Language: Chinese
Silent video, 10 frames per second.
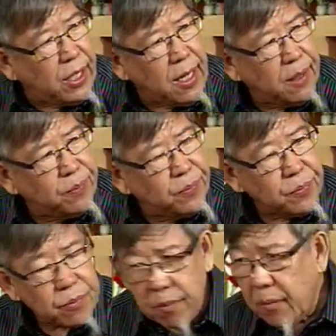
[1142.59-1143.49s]
区，
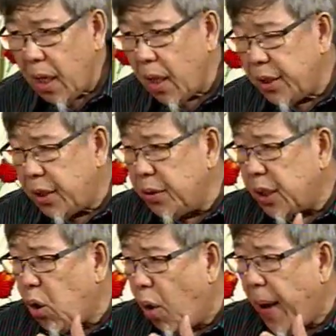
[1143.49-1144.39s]
九
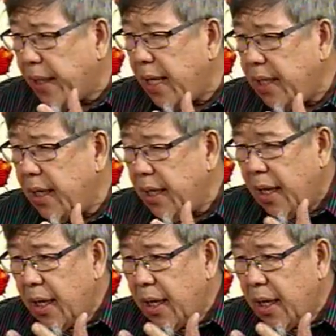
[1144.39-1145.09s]
十多八千的。